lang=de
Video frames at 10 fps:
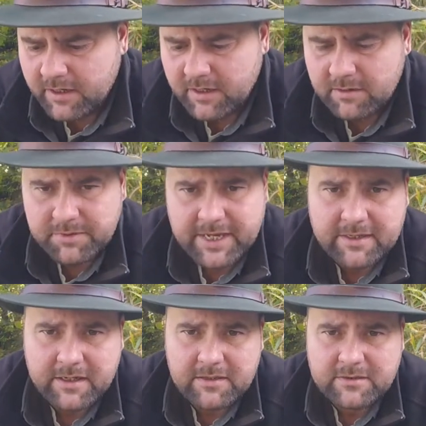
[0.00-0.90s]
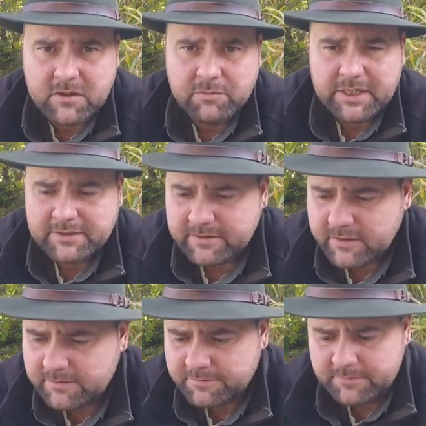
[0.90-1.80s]
Ähm, generell zu dem
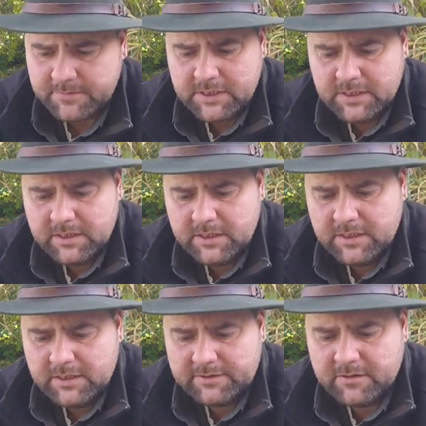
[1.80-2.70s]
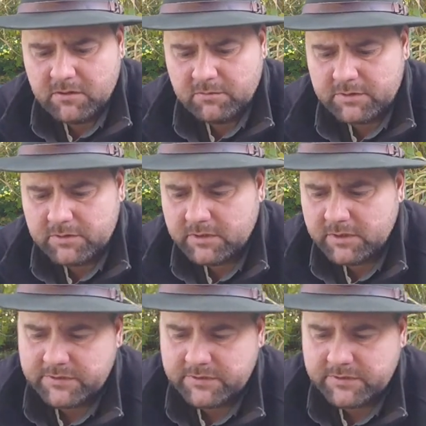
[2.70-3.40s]
Messer es kommt,